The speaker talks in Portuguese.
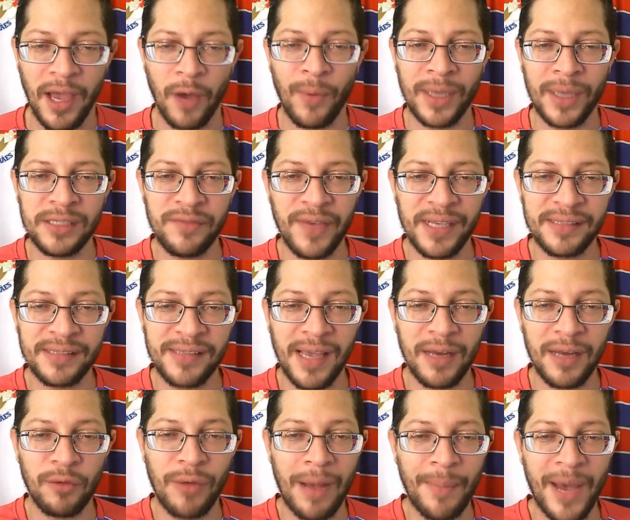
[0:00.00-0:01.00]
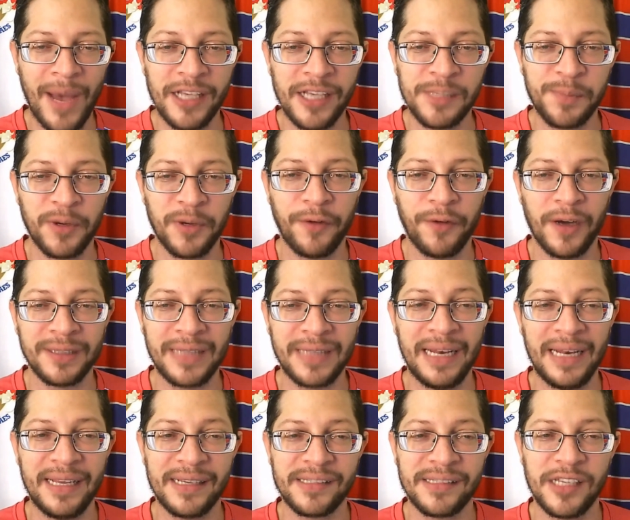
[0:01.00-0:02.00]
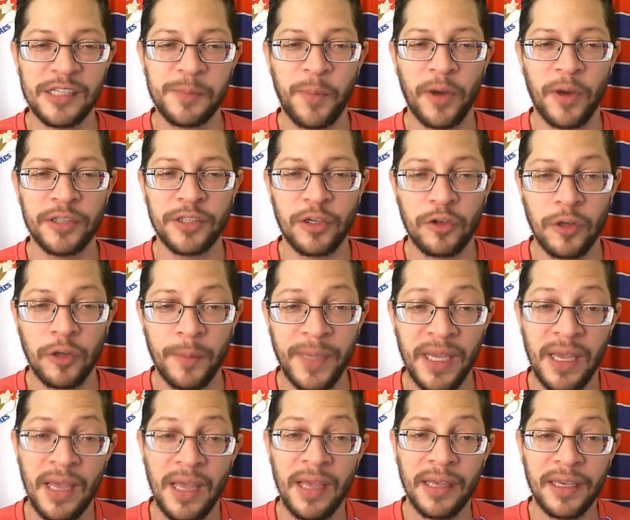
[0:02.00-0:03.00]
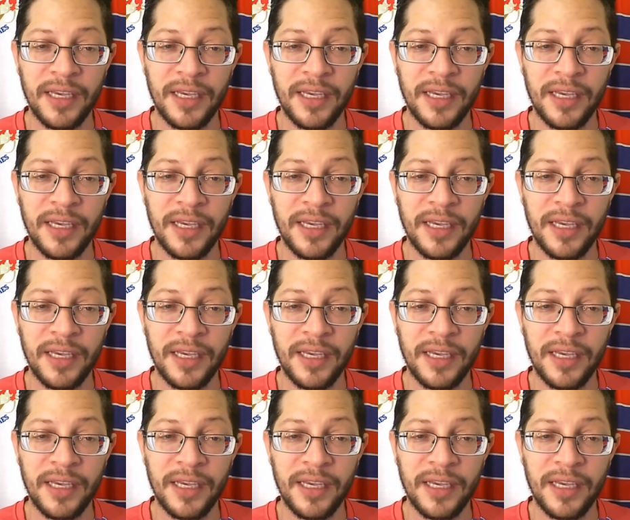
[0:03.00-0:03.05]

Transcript: É um adversário a mais para o Fortaleza Esporte Clube,